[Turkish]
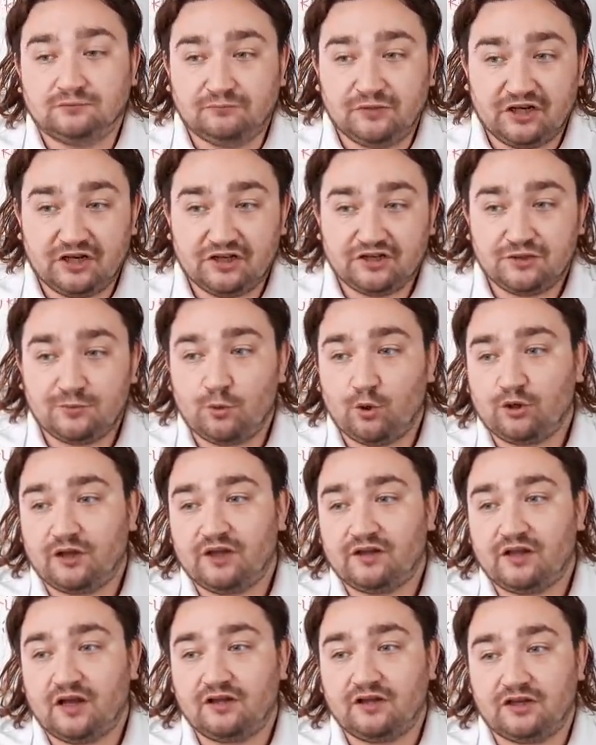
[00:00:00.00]
birinci
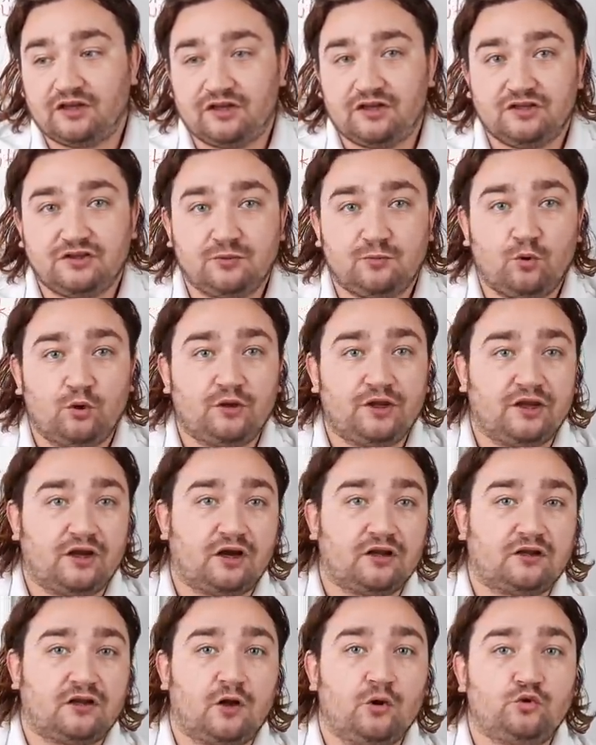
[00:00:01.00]
bölgeden ikinci bölgeye
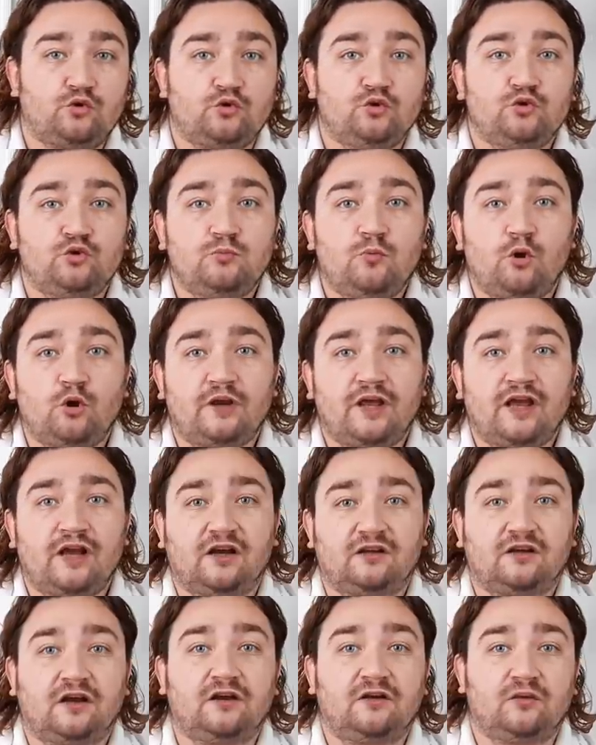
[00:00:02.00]
hatta üçüncü bölgeye
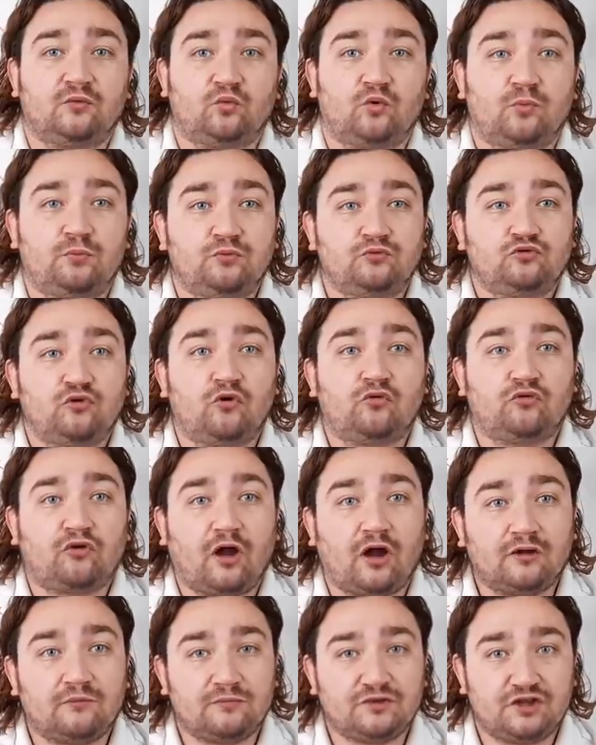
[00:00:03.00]
kadar topu çok
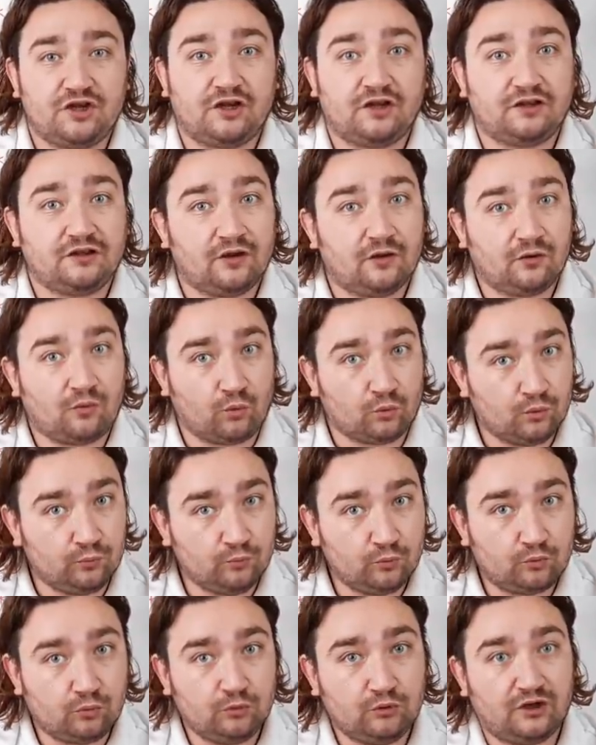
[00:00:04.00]
rahat bir şekilde
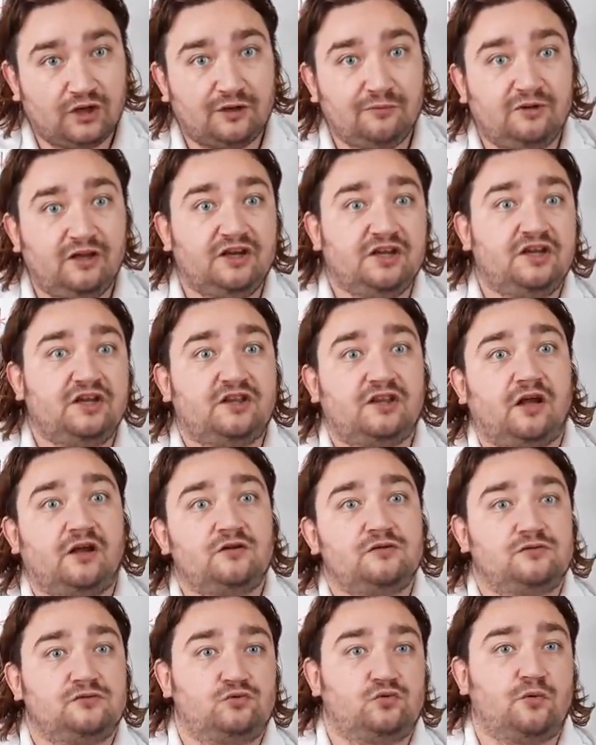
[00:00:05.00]
olumlu kullanabilen iki
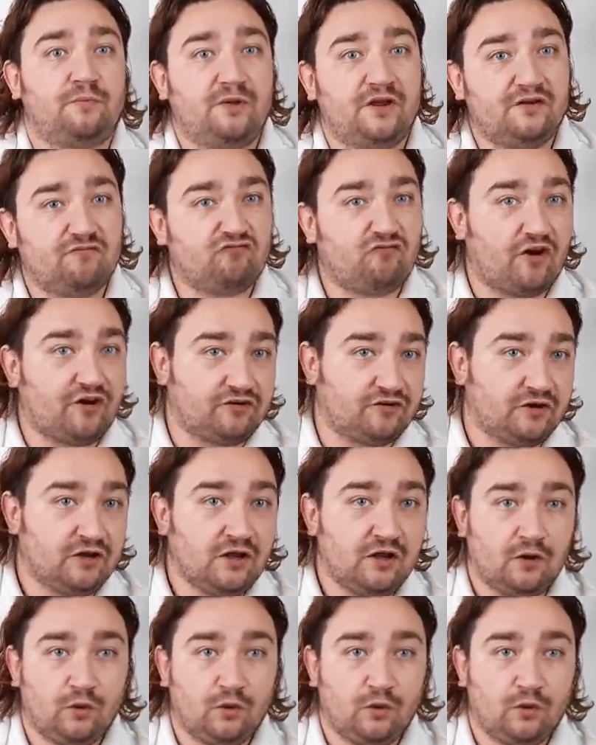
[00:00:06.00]
tane stoperim var.